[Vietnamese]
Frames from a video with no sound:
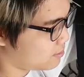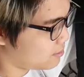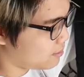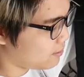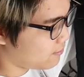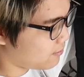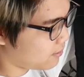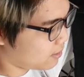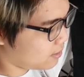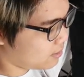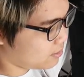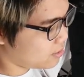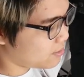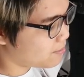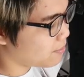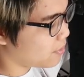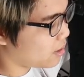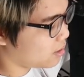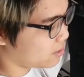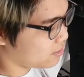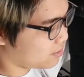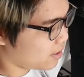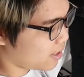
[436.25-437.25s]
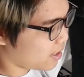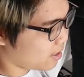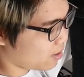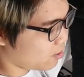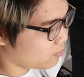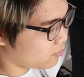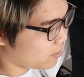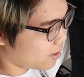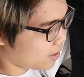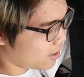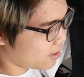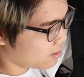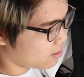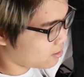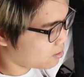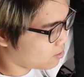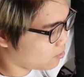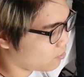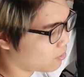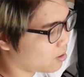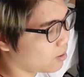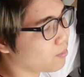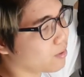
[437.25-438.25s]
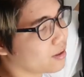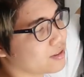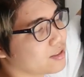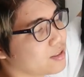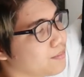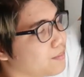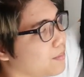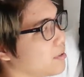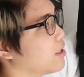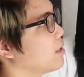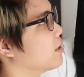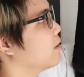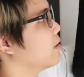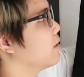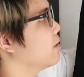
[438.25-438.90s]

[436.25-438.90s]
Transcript: Cái phần zipper thế này cũng thế, cũng có một cái zipper.